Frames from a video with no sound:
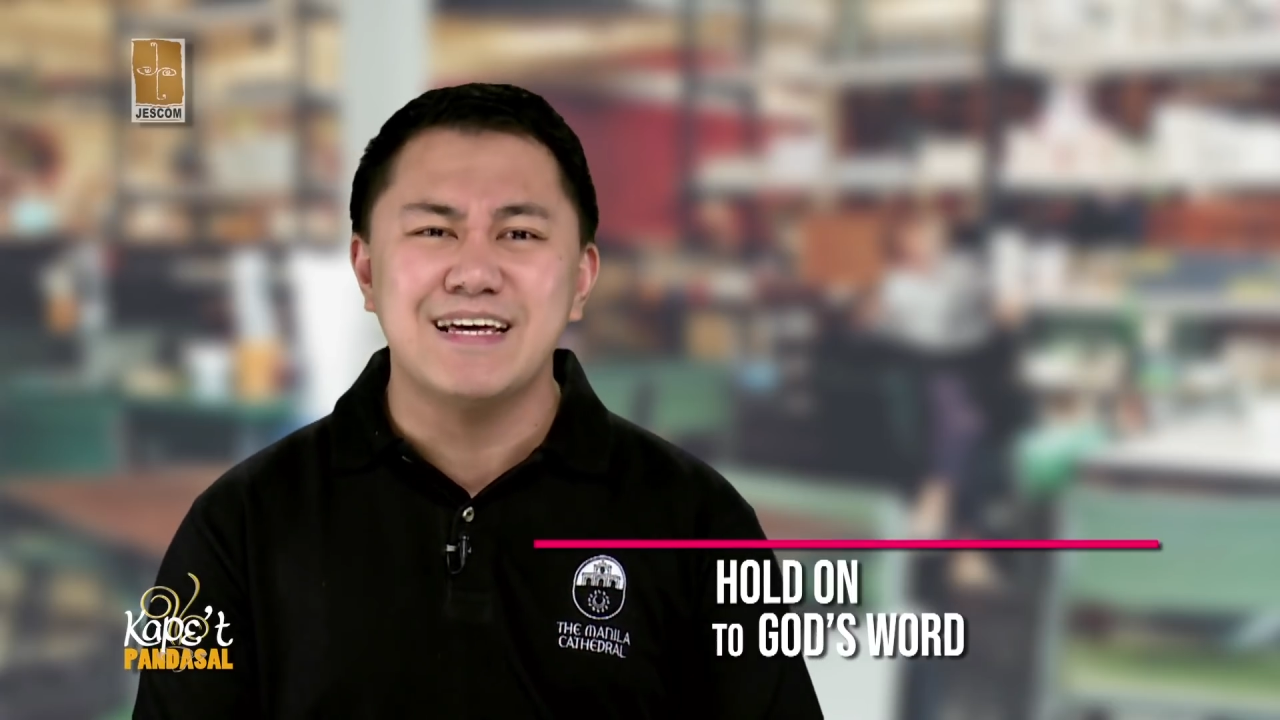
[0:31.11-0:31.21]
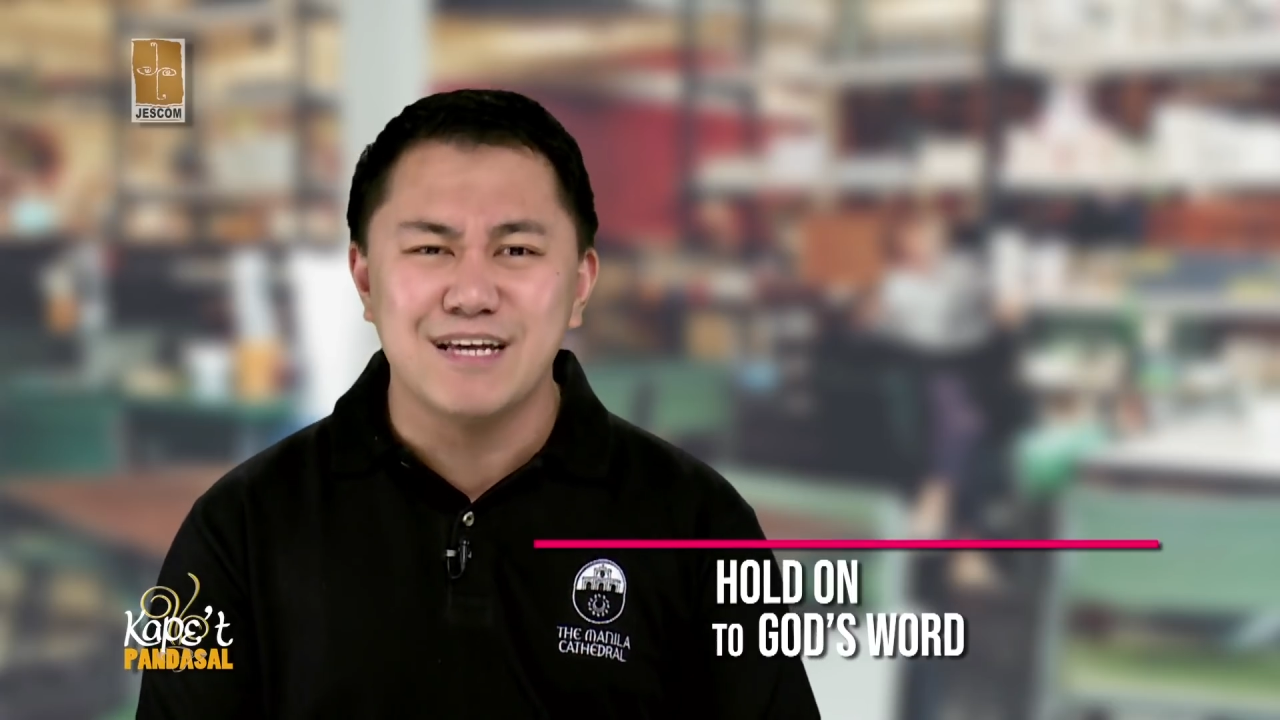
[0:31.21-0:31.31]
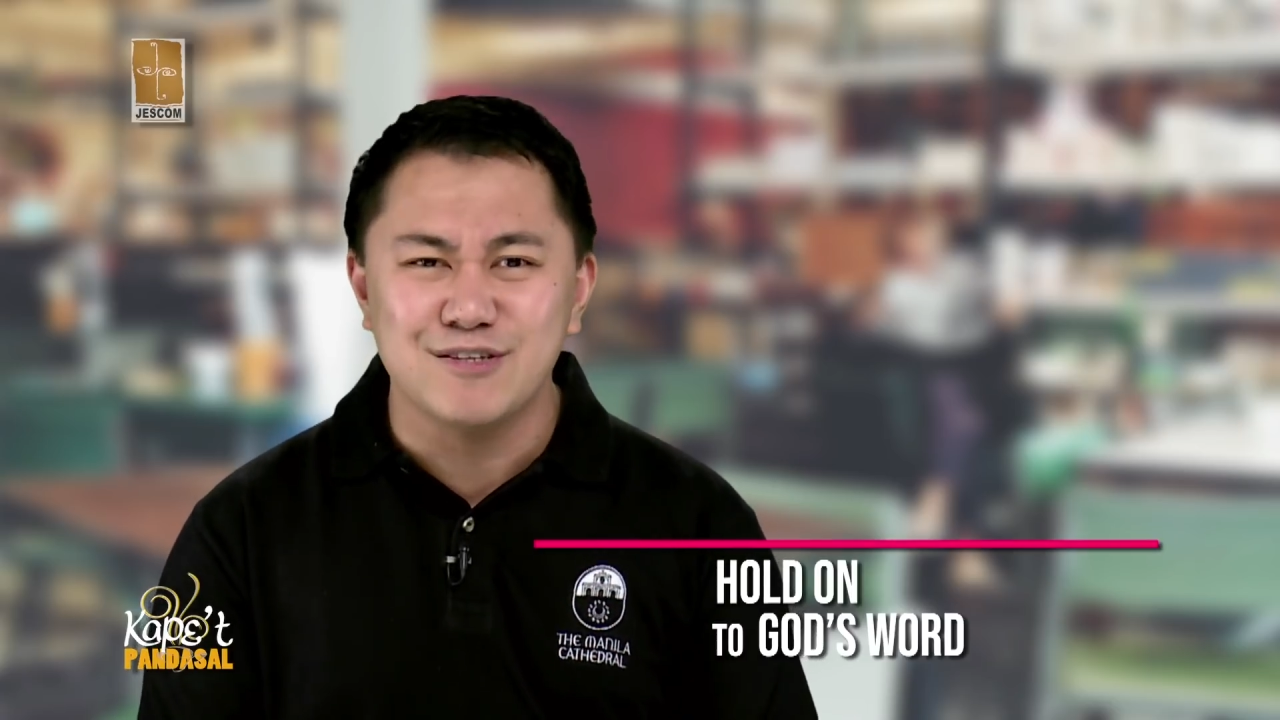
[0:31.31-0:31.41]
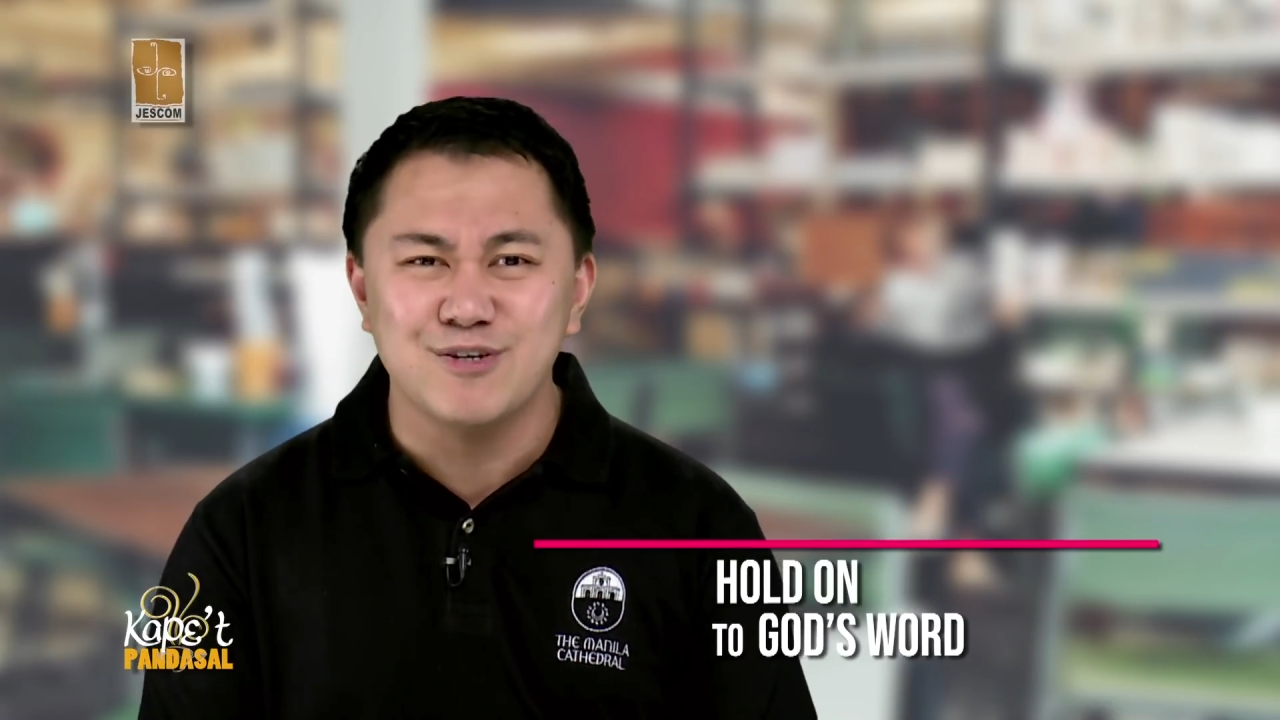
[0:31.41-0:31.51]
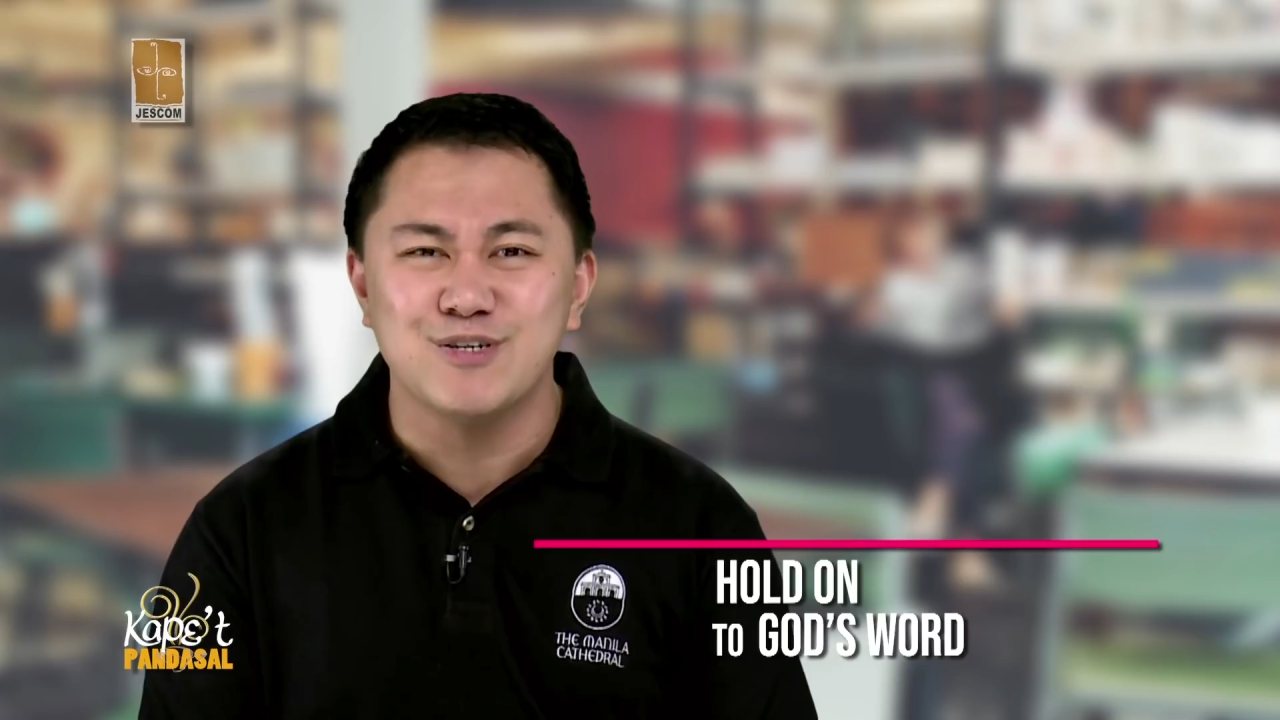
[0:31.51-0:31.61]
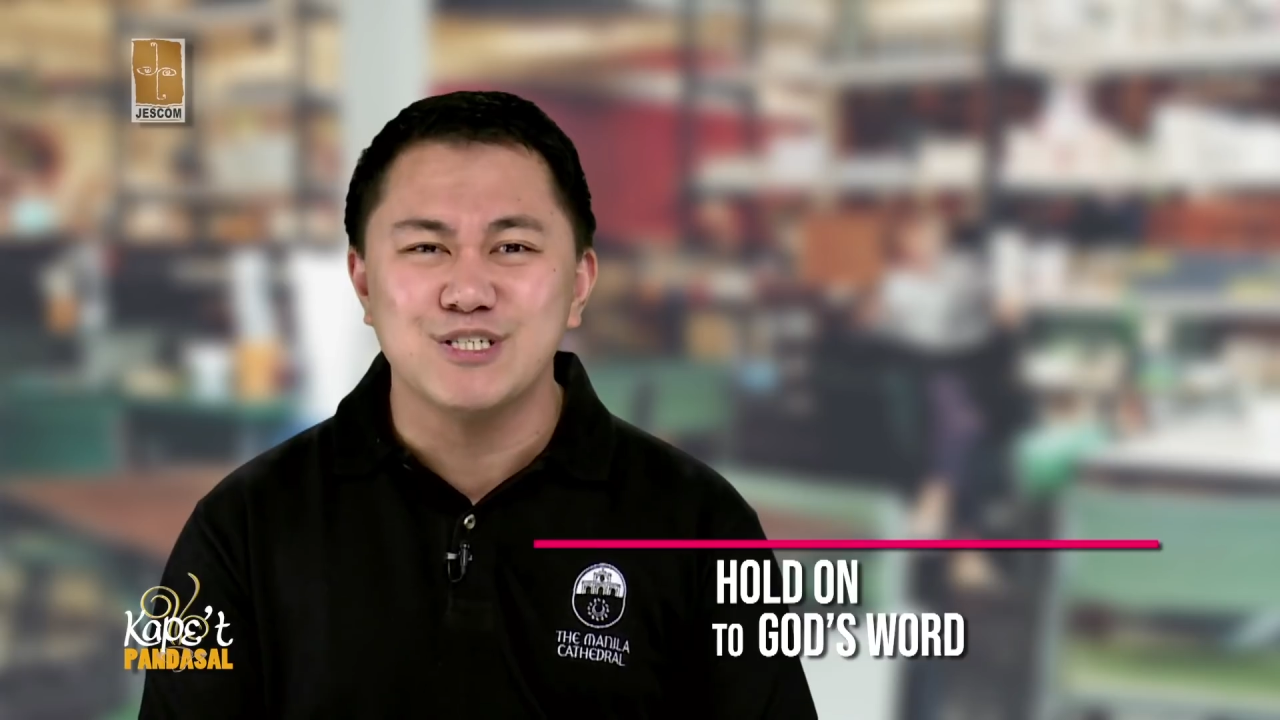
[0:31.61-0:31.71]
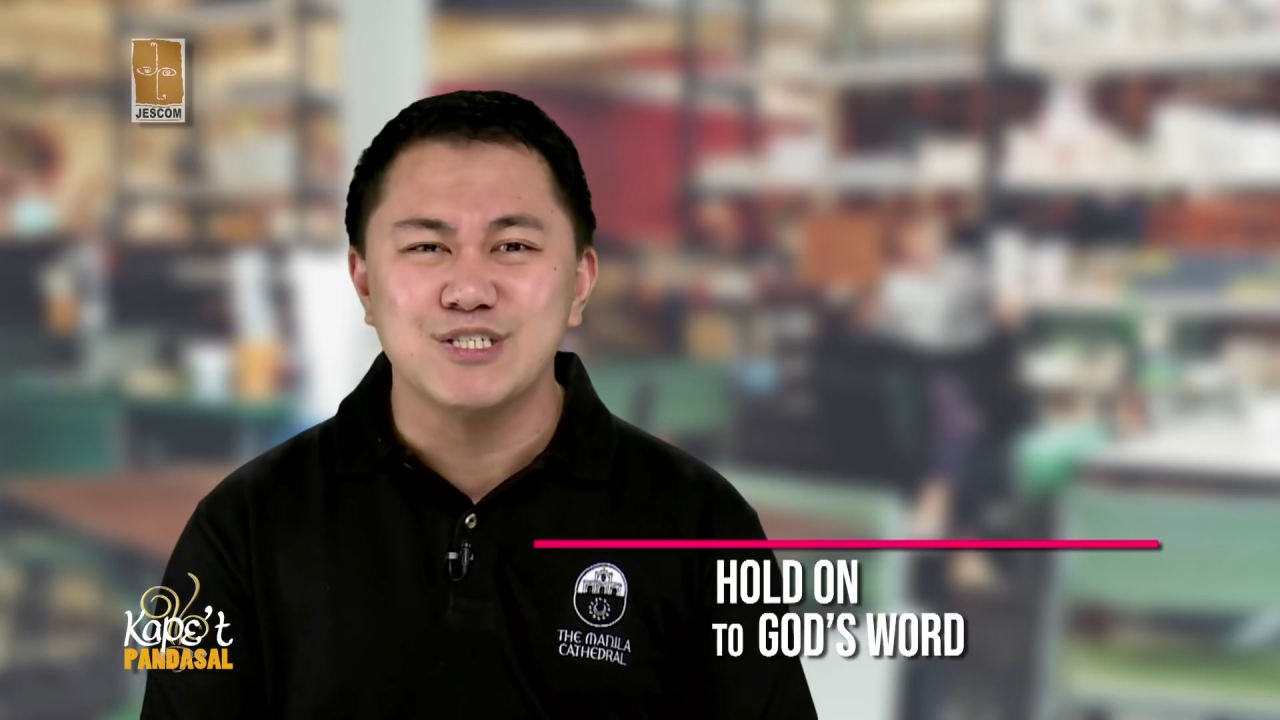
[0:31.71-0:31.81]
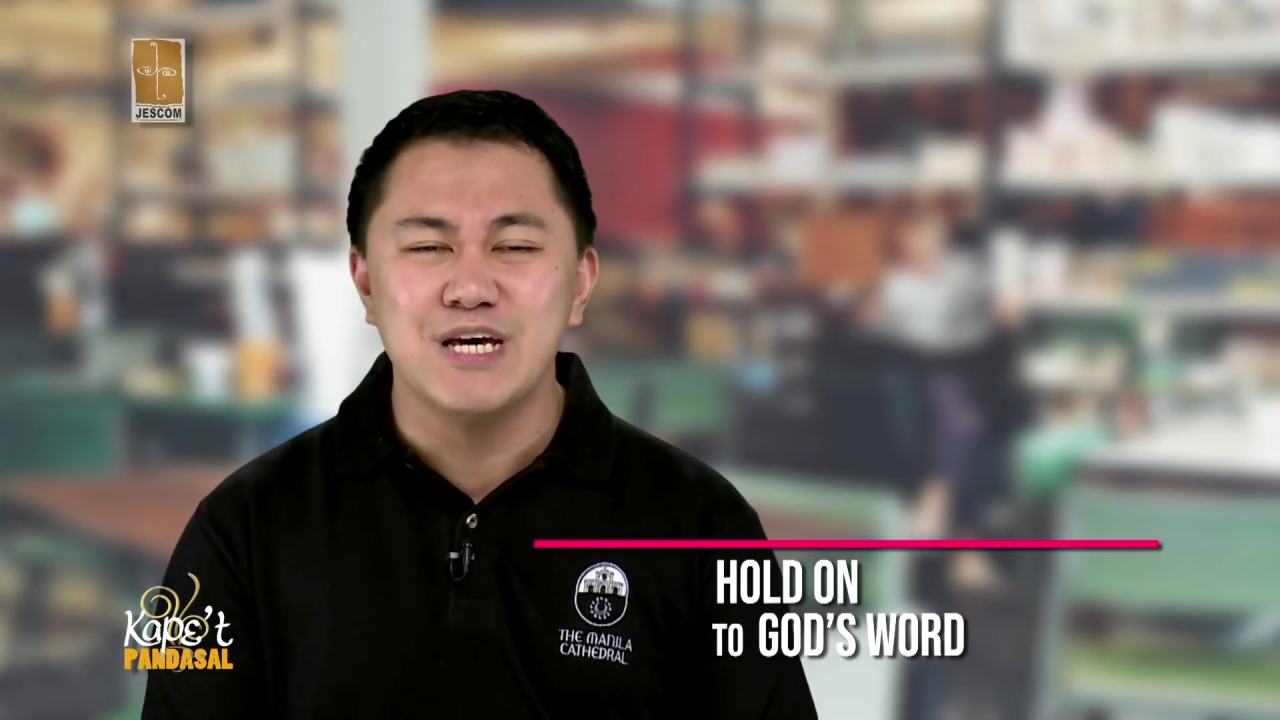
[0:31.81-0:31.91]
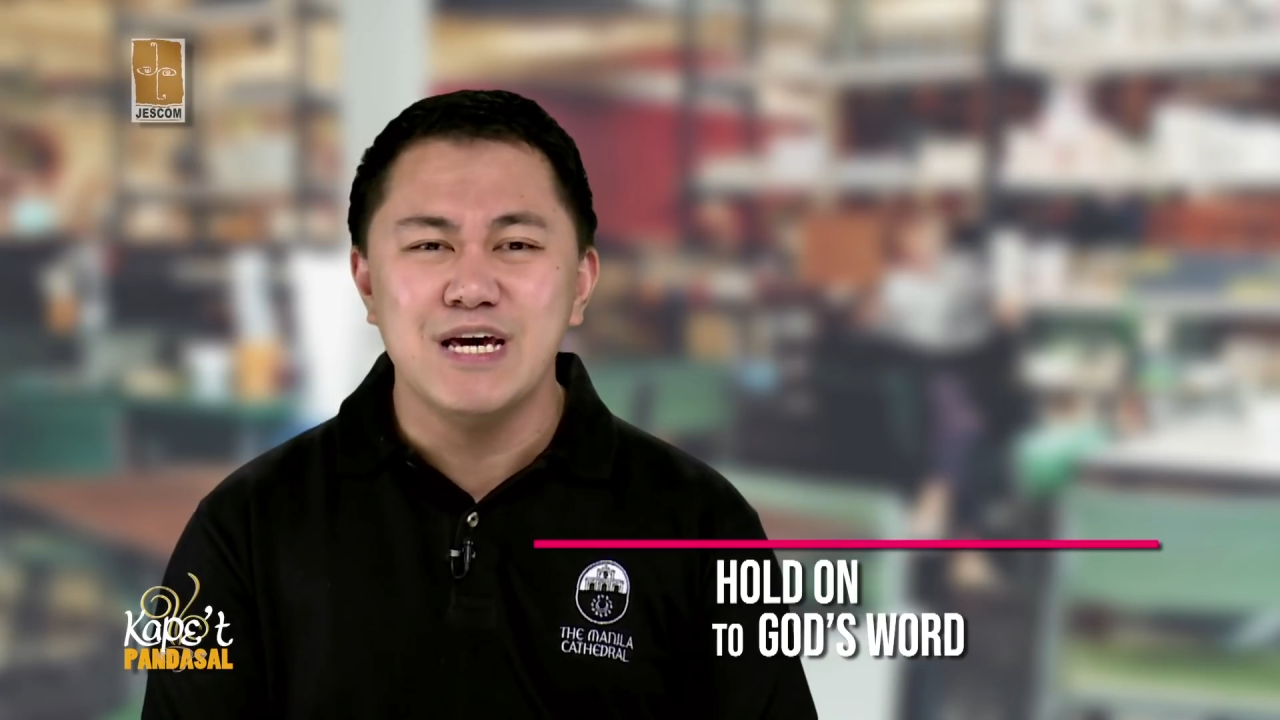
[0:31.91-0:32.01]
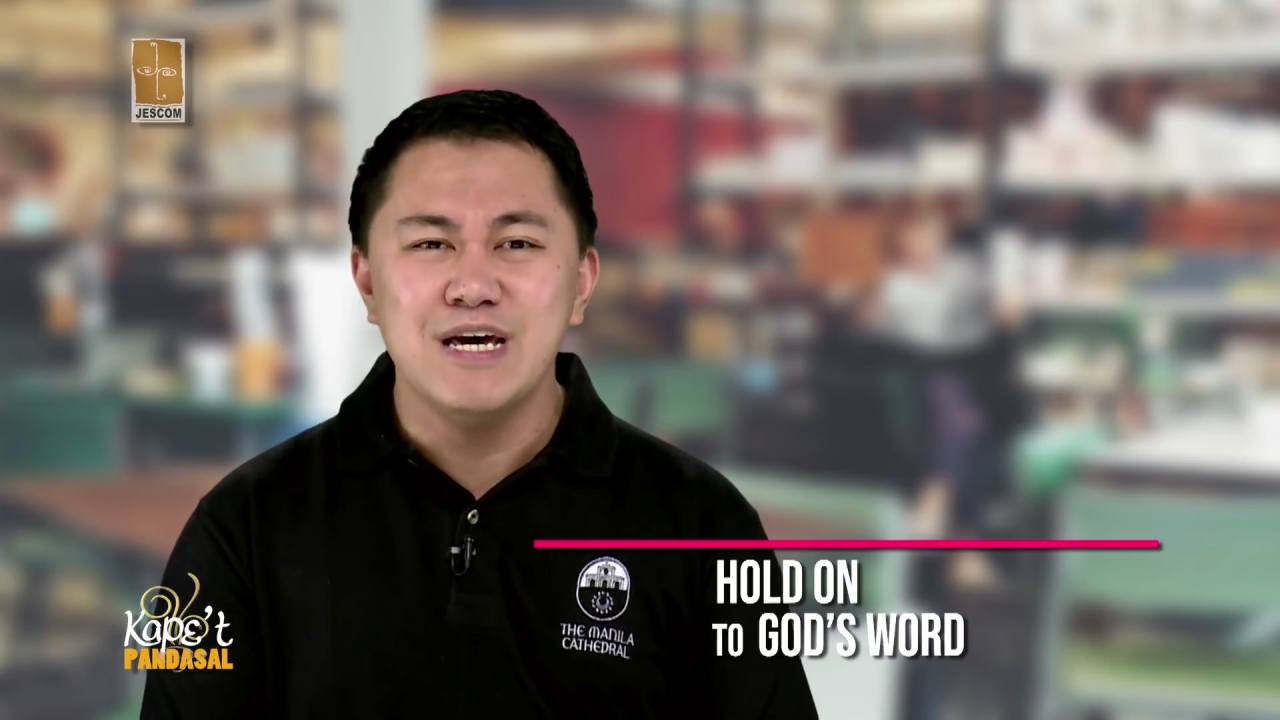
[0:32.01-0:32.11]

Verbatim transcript: ng Diyos.